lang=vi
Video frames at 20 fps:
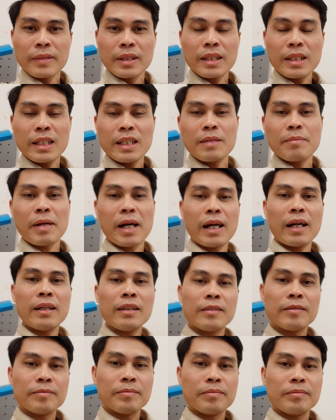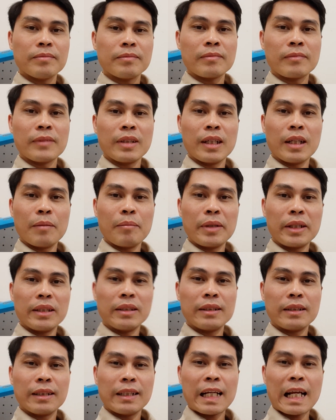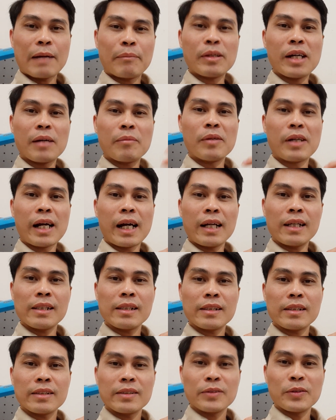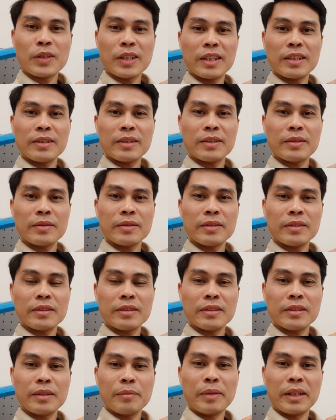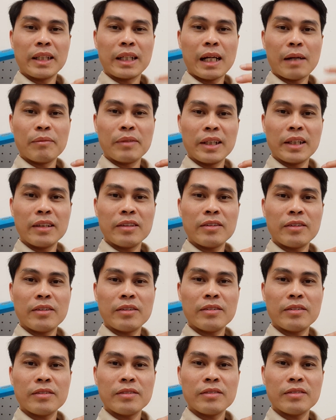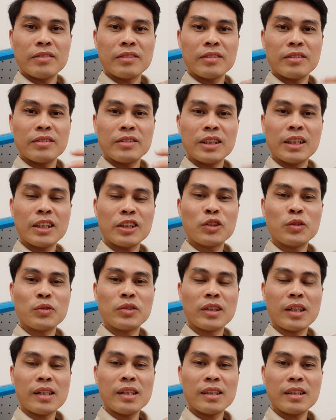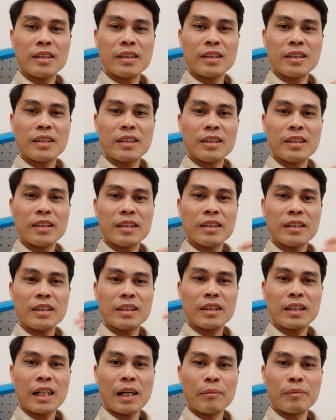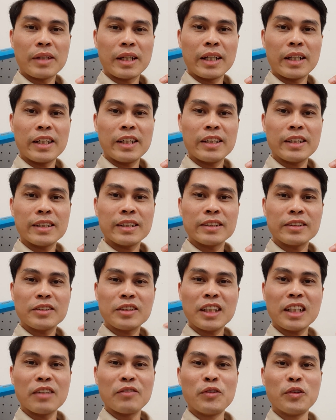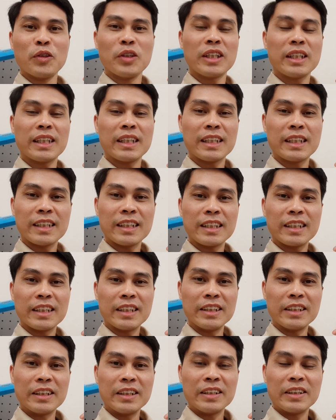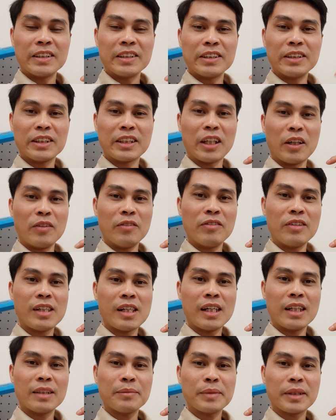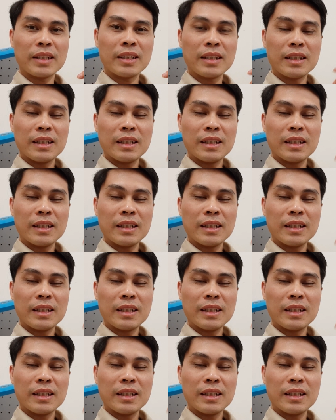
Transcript: khi mà mình làm được một cái, mình cảm thấy nó rất là sung sướng, cảm thấy rất là vui, như kiểu vừa ấy mà